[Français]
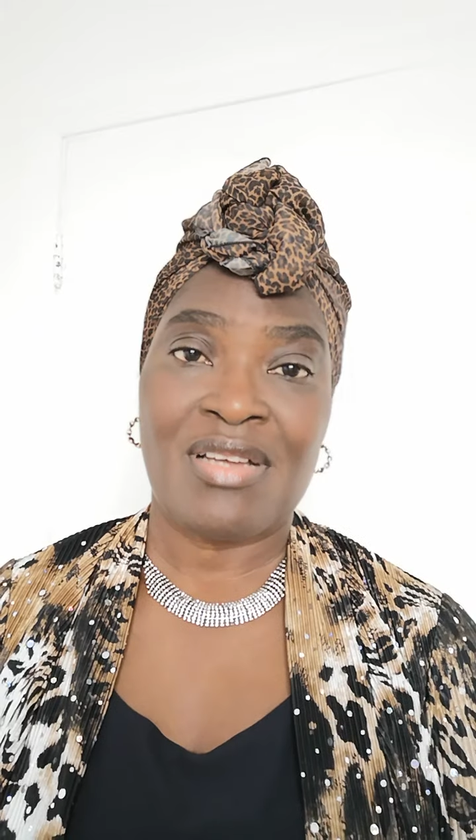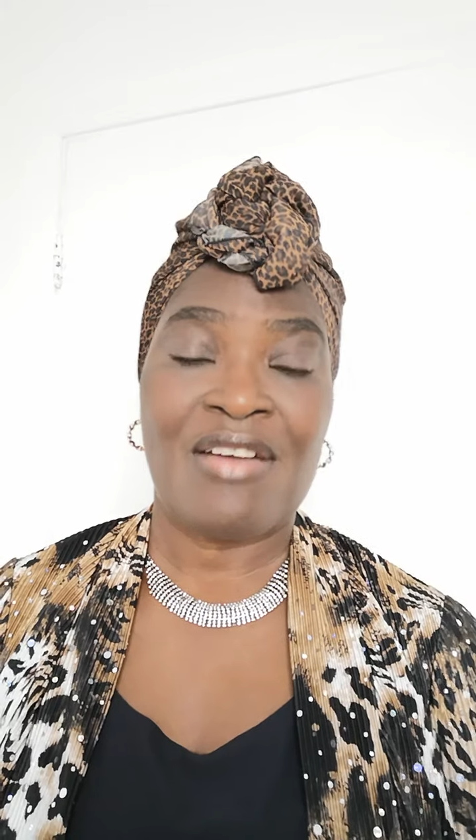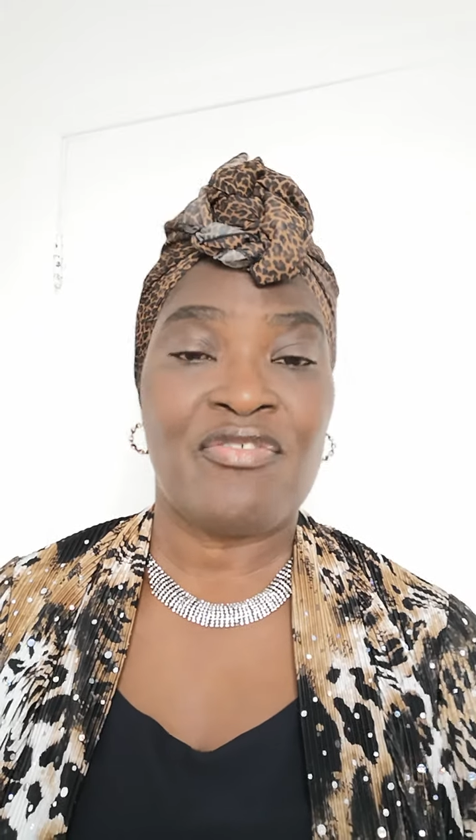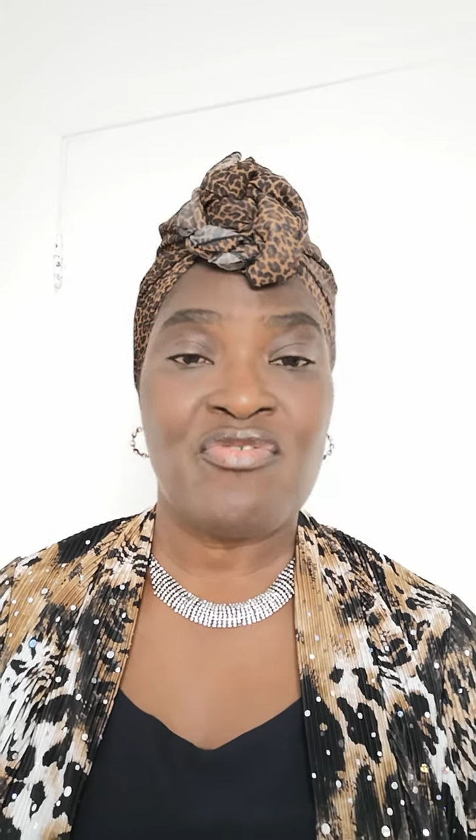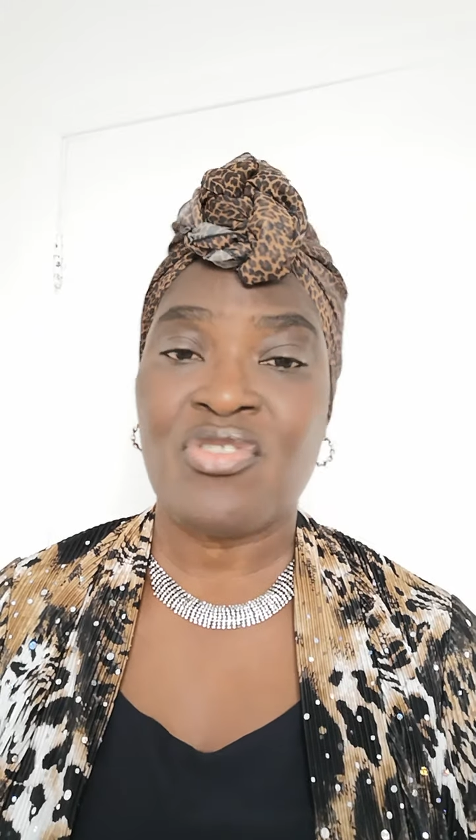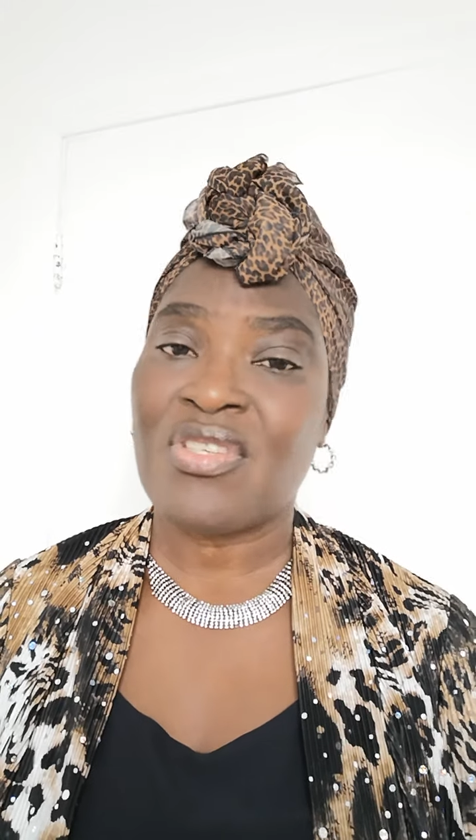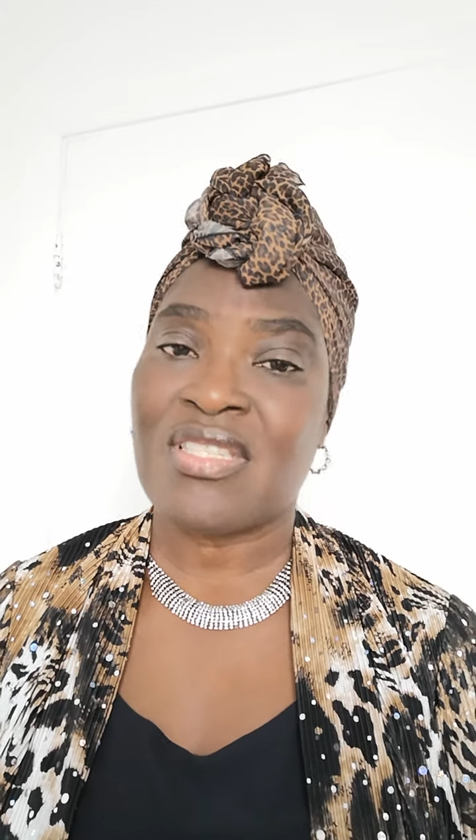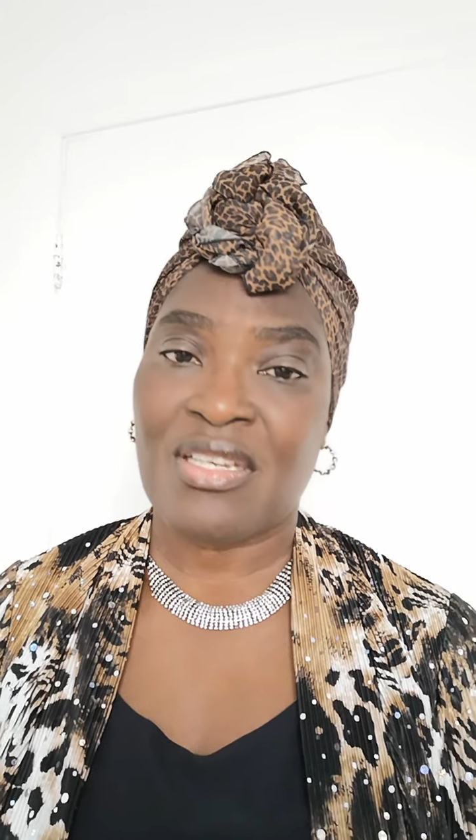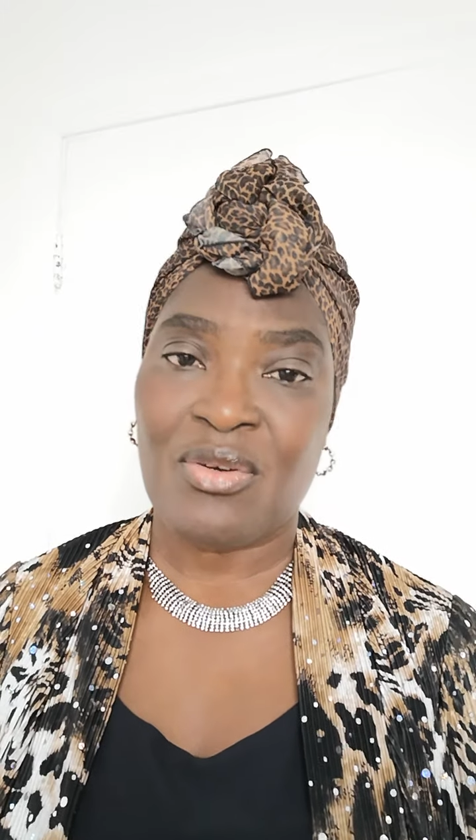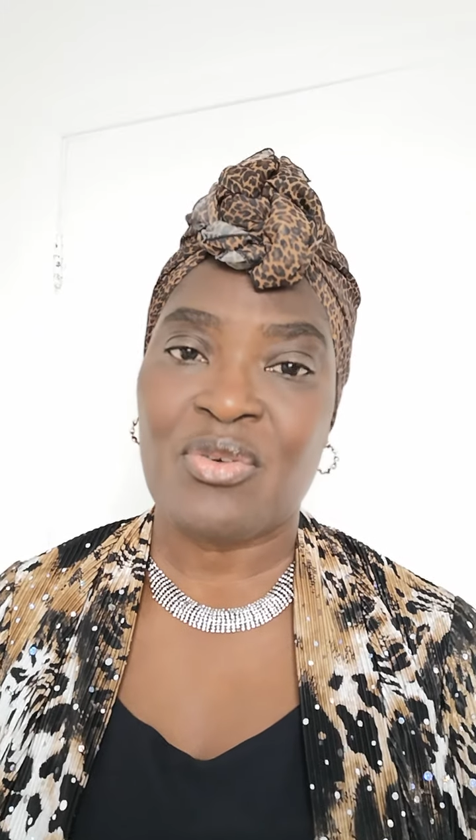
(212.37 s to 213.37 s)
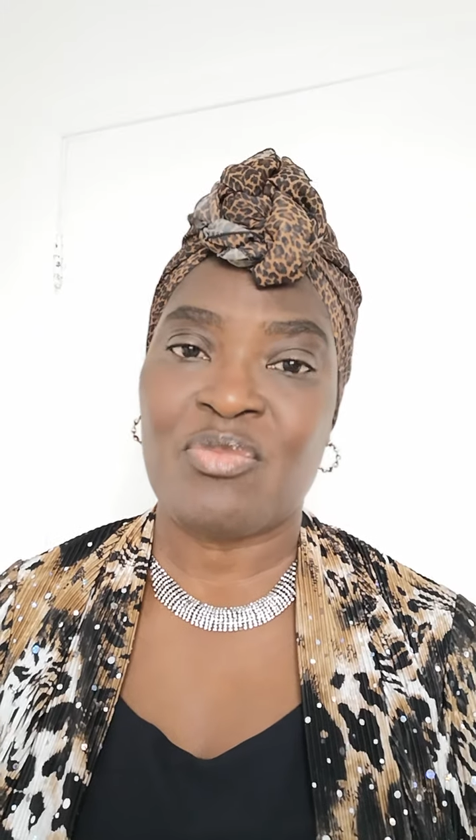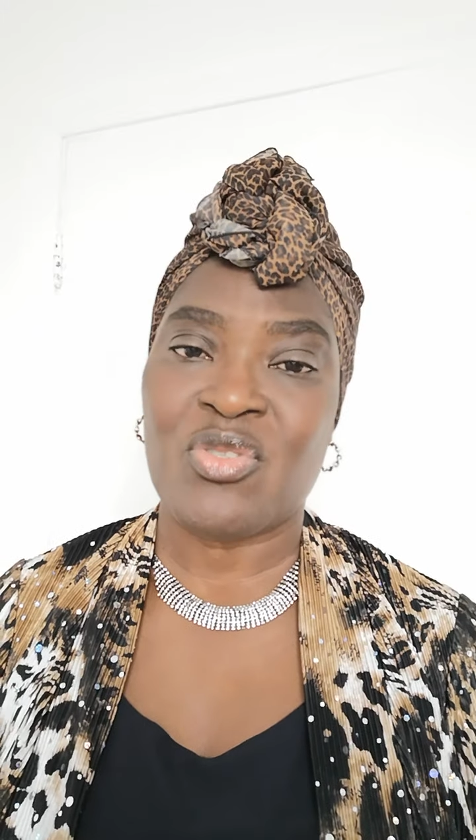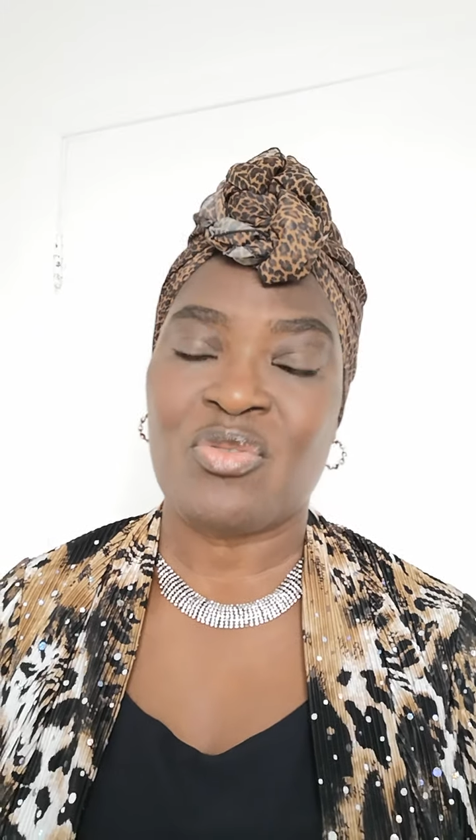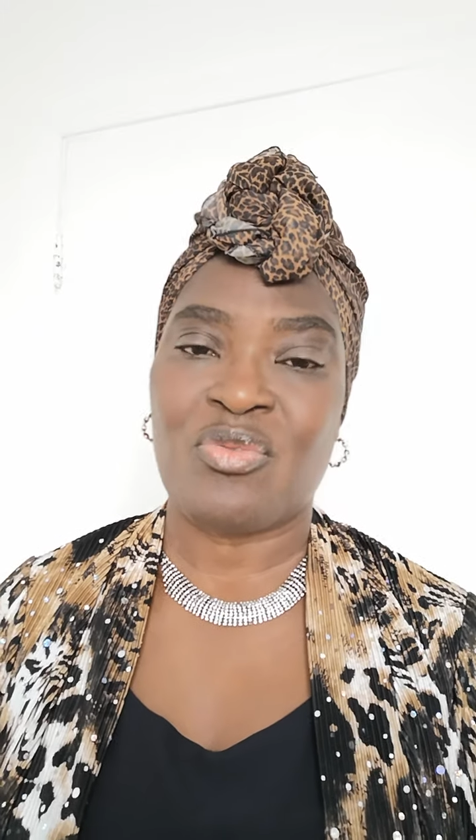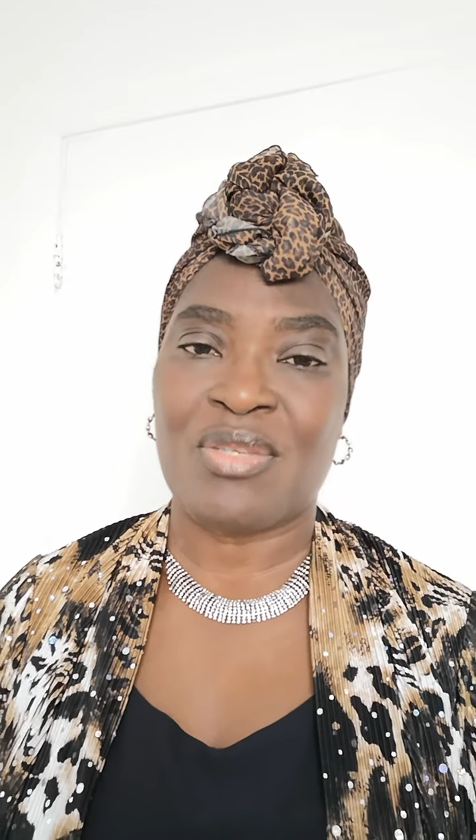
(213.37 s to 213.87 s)
Avouons que c'est long, M.
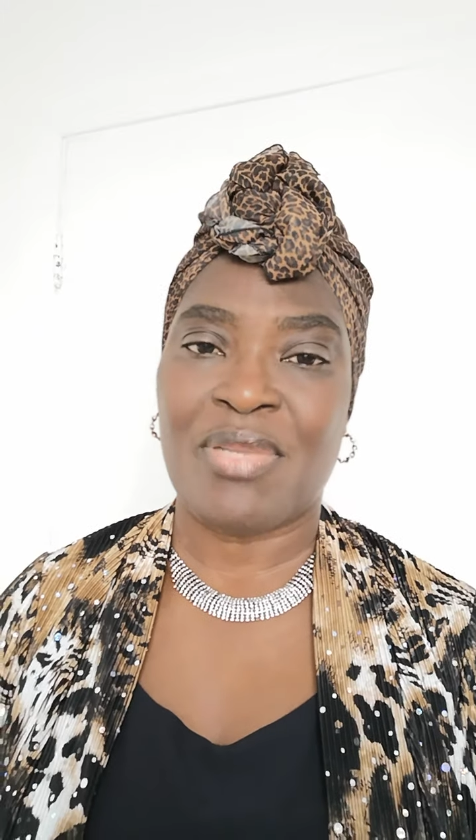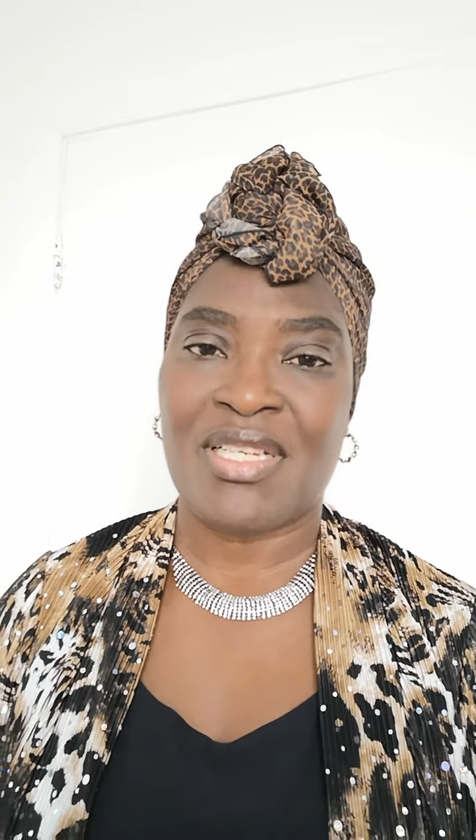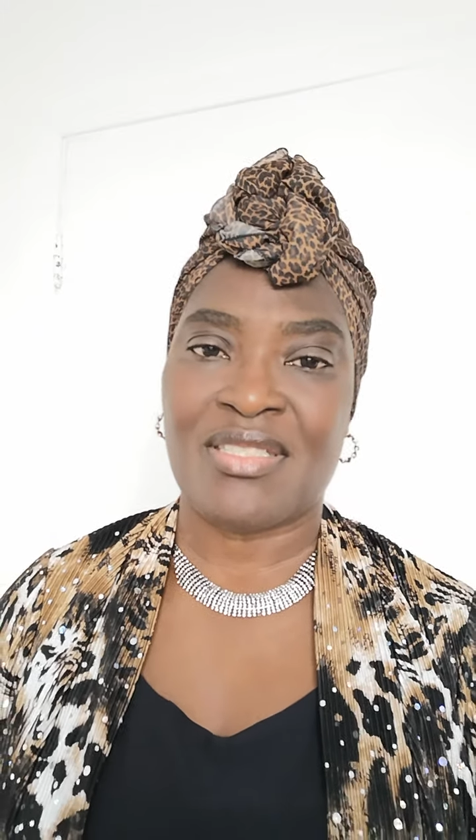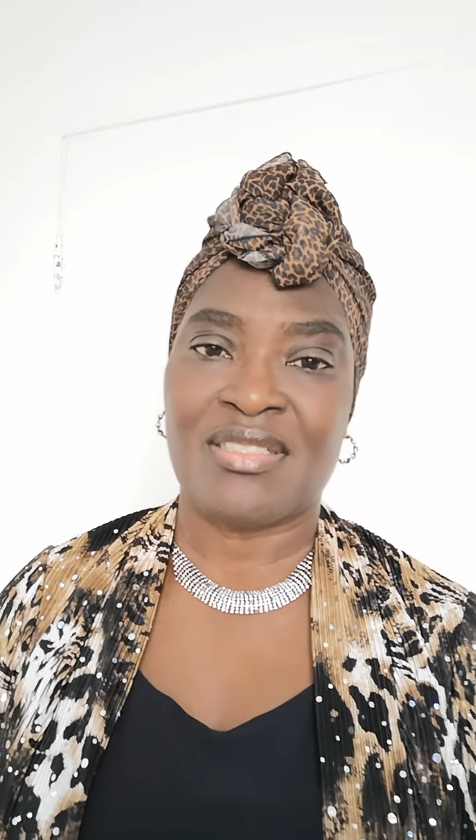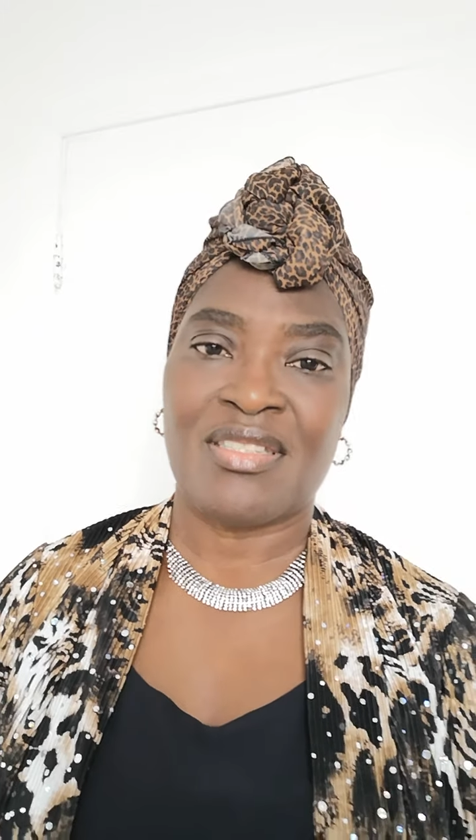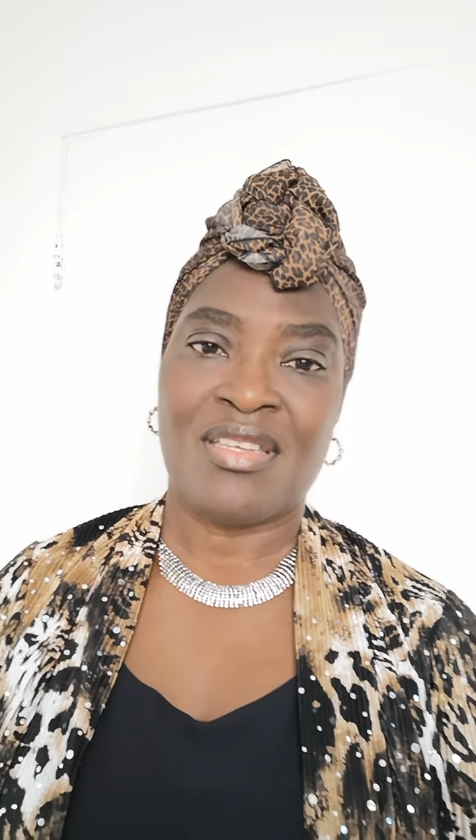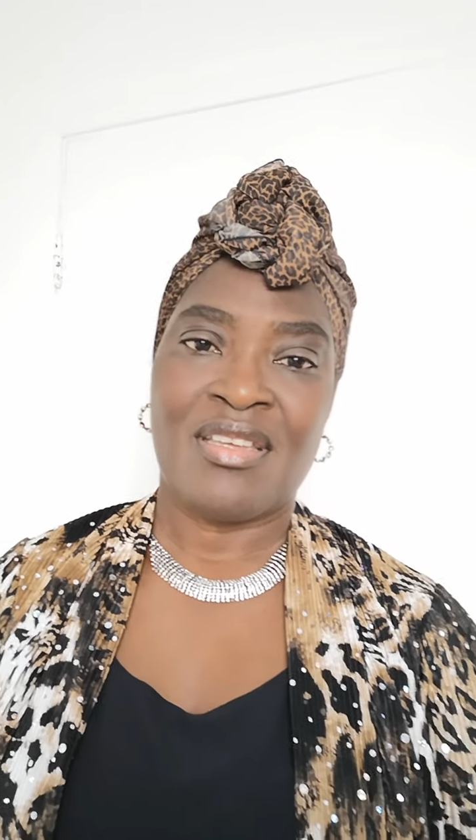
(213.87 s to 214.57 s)
Koulibaly.